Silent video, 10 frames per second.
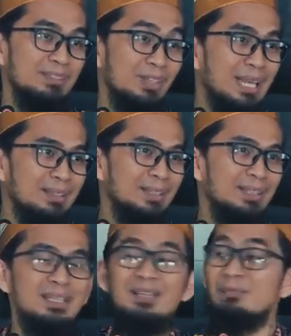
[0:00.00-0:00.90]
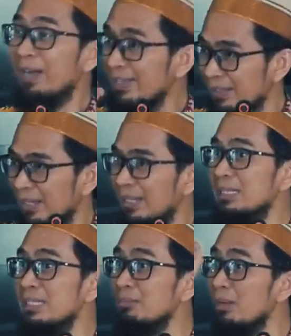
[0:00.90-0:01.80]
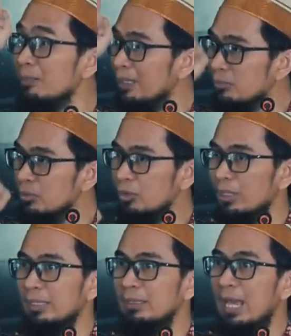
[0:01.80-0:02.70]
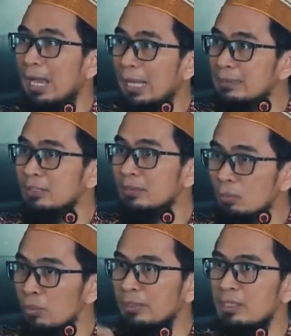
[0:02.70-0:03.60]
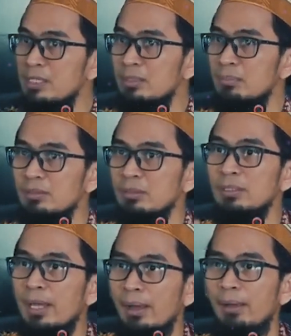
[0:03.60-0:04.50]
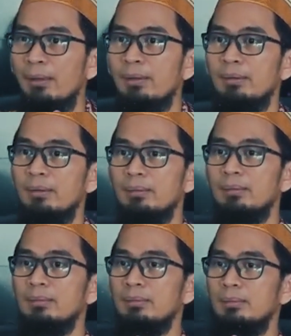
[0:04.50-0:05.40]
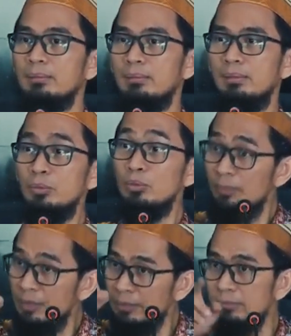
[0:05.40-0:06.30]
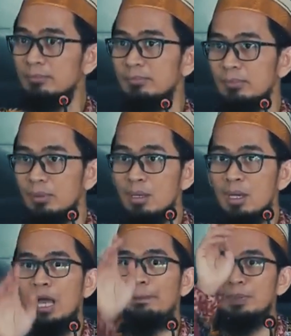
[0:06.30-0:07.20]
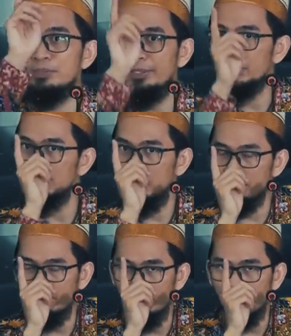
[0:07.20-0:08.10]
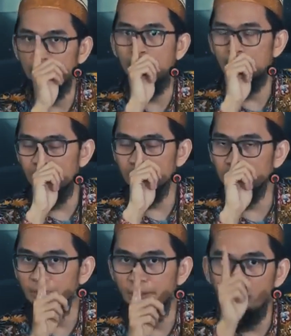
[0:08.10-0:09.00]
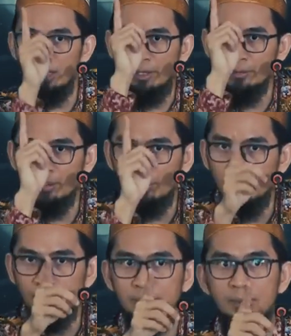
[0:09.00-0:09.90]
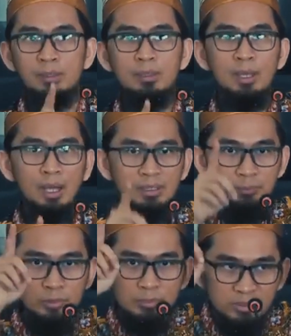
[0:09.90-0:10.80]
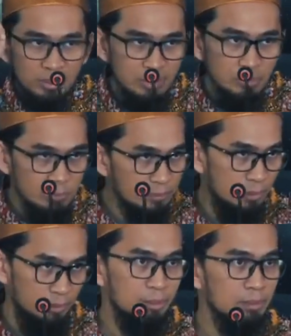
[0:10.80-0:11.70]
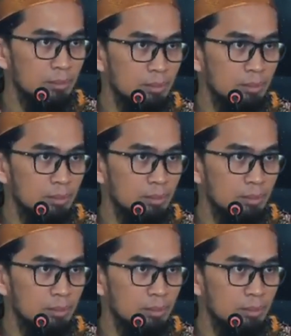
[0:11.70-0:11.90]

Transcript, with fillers: Salat. Makanya ketika Bapak Ibu salat akan cenderung hati kita merasa tenang. Itu jaminan. Gak percaya demi Allah saya katakan. Anda gak percaya silahkan Anda kerjakan. Anda punya masalah di rumah tangga.